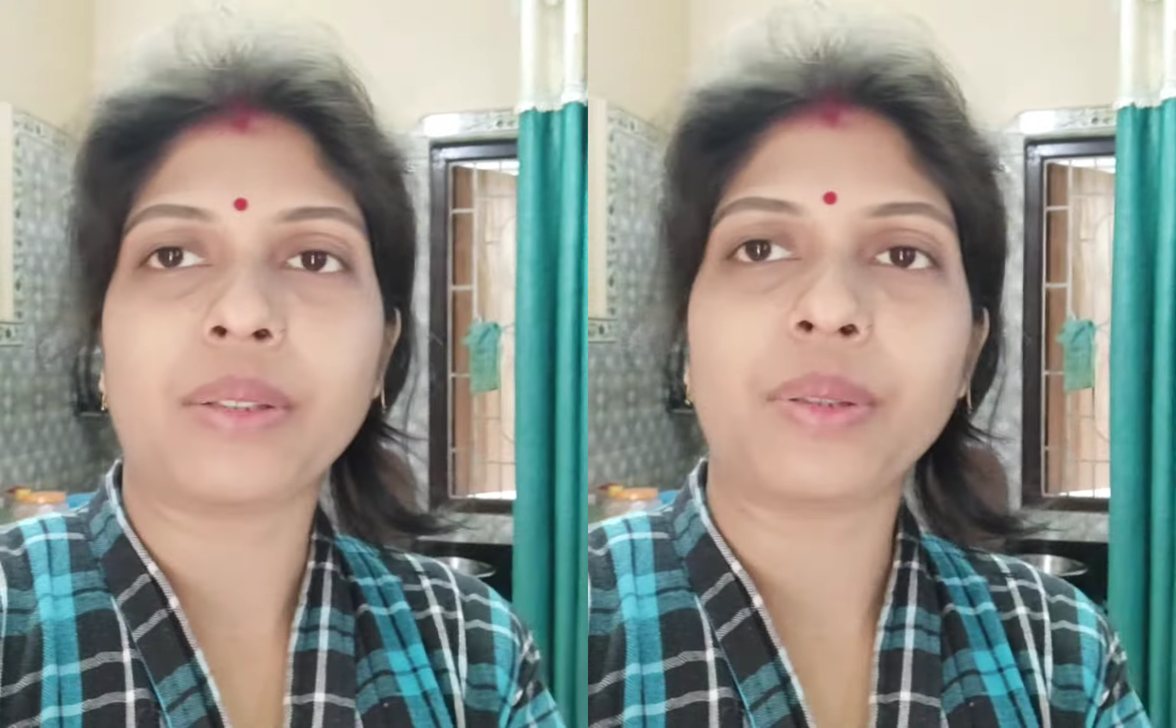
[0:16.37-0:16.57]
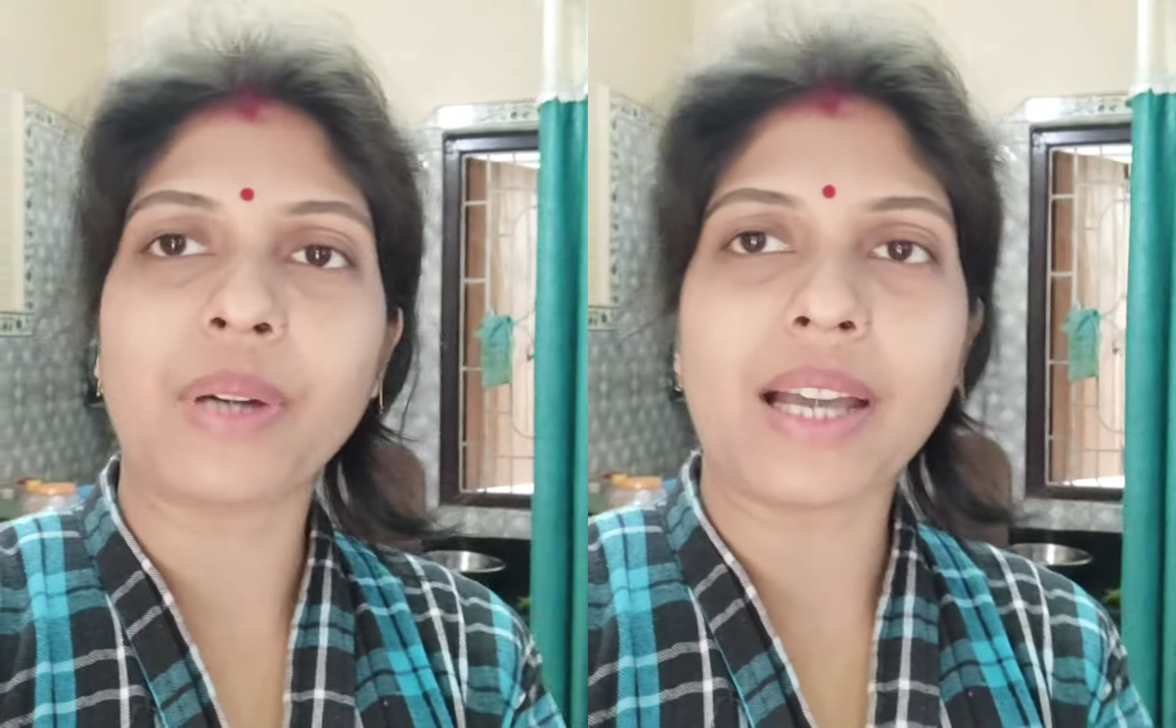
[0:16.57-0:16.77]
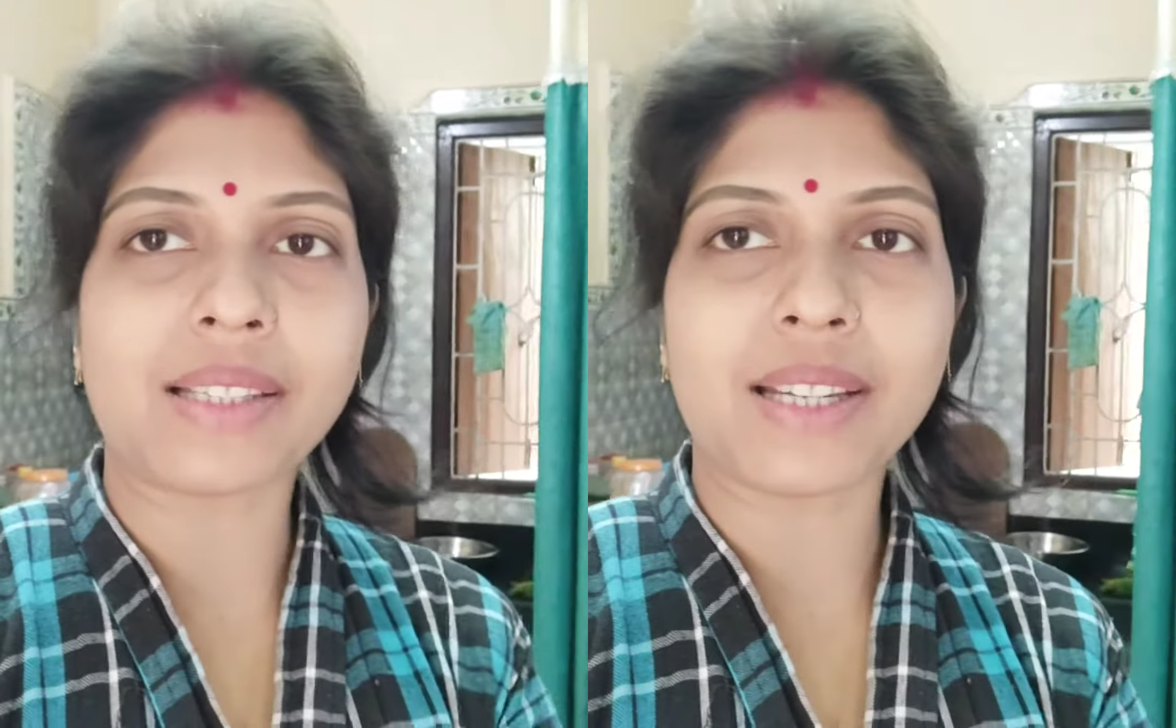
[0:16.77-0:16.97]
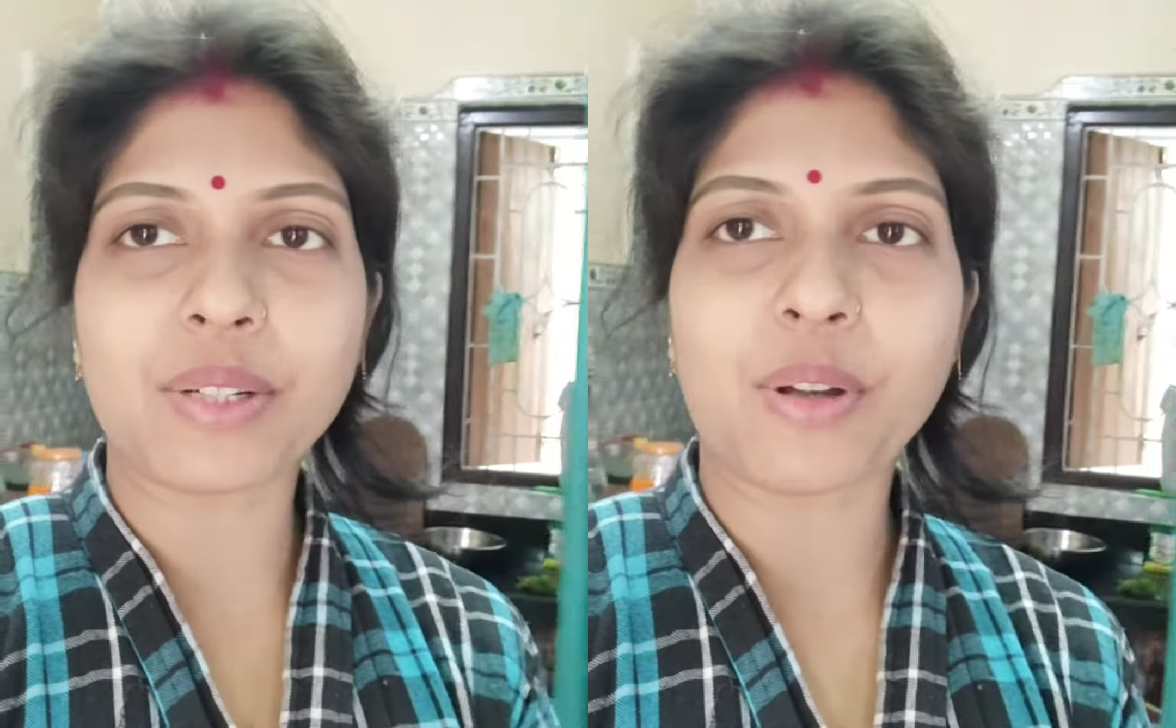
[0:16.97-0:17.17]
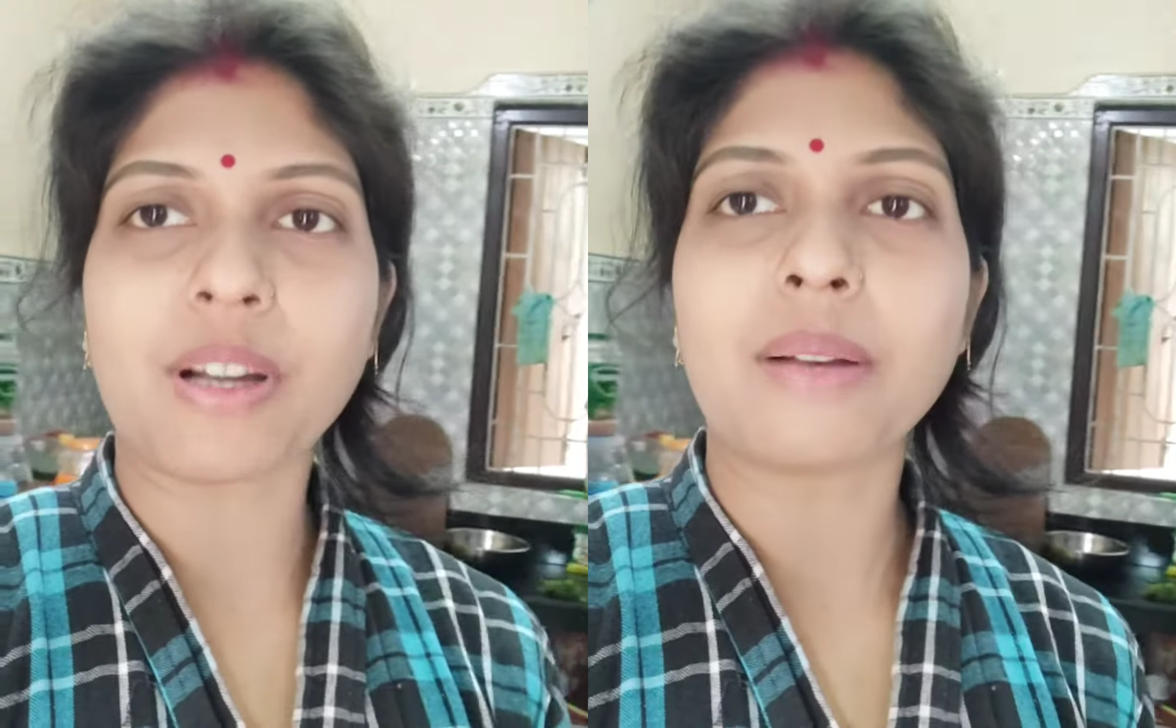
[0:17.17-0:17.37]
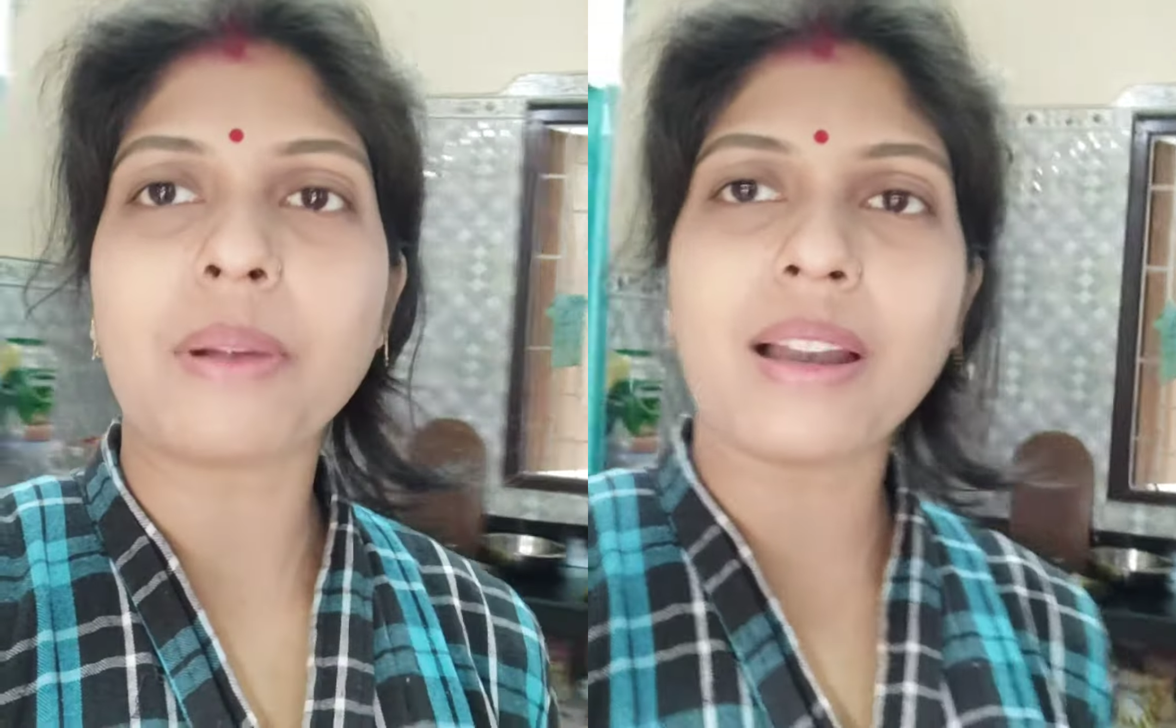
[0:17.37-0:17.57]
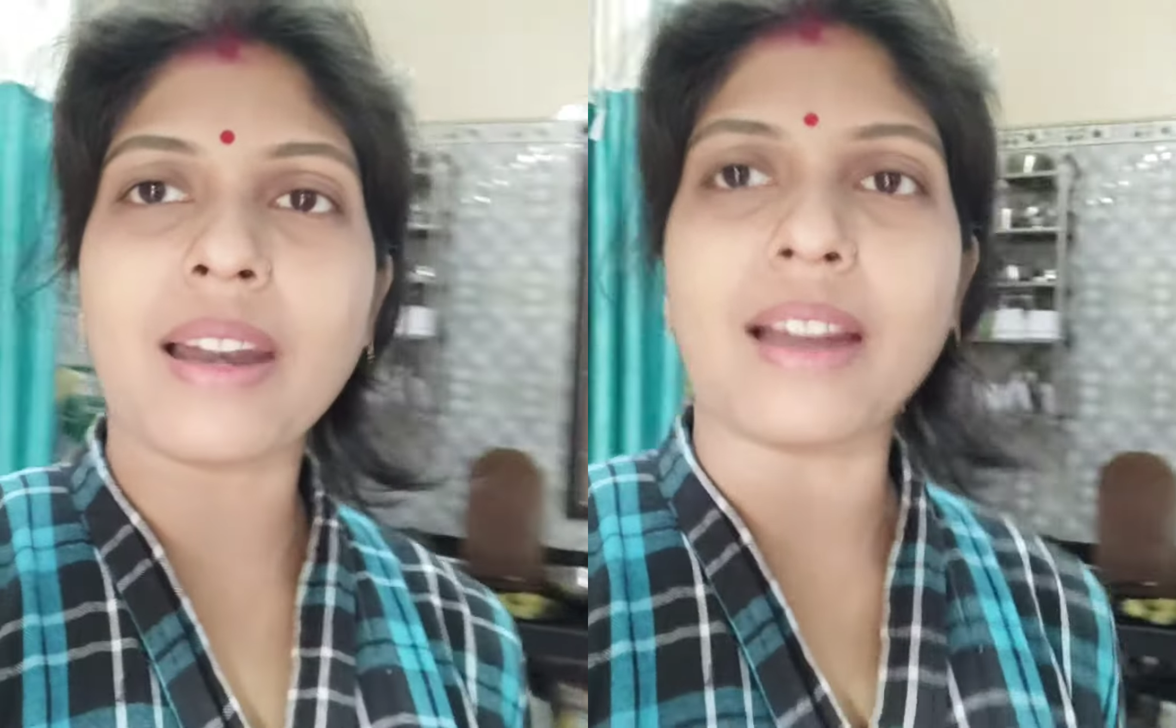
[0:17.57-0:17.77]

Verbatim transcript: তো আজকে সকালবেলা